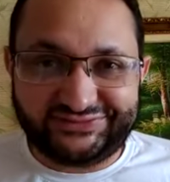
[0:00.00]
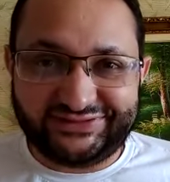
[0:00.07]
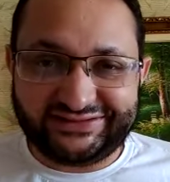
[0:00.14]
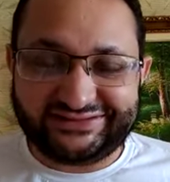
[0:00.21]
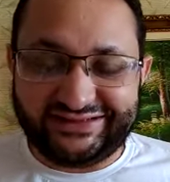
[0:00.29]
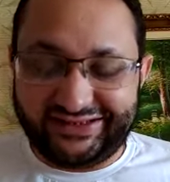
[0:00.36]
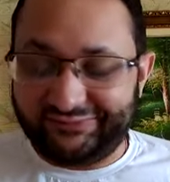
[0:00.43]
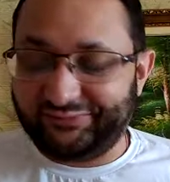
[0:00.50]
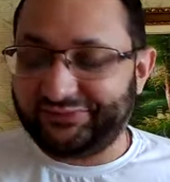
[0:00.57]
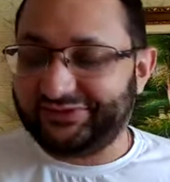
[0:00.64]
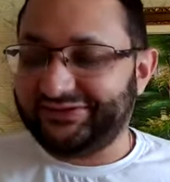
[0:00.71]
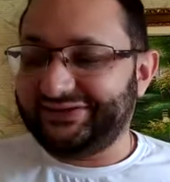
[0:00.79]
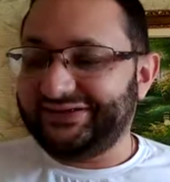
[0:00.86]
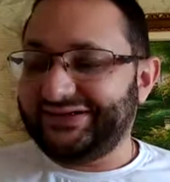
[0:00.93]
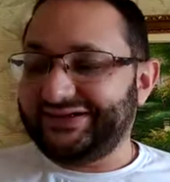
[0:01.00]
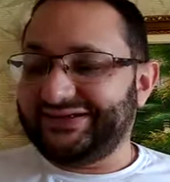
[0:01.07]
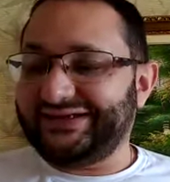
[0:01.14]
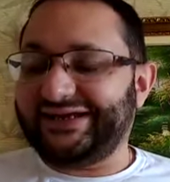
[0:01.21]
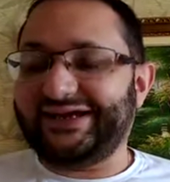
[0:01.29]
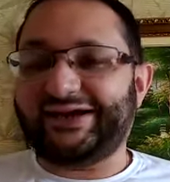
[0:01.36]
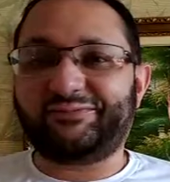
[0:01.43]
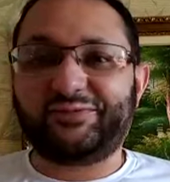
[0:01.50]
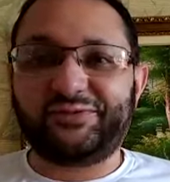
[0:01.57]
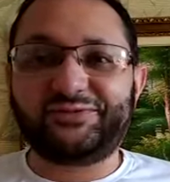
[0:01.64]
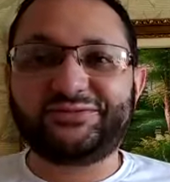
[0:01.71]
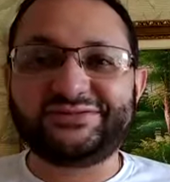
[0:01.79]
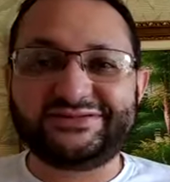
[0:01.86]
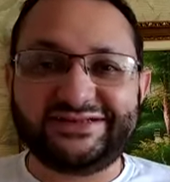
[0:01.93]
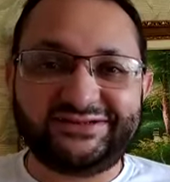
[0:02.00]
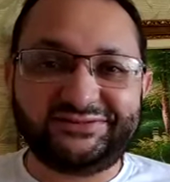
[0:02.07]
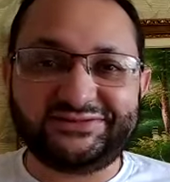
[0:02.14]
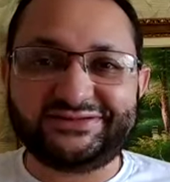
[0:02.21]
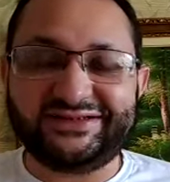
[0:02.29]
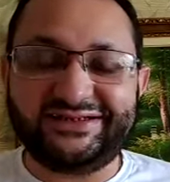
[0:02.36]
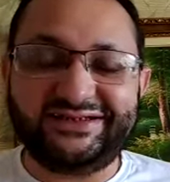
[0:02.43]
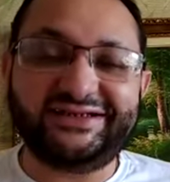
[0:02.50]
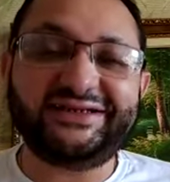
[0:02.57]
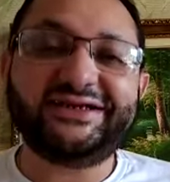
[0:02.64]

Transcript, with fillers: Né? Há poucos anos aí, nós tínhamos,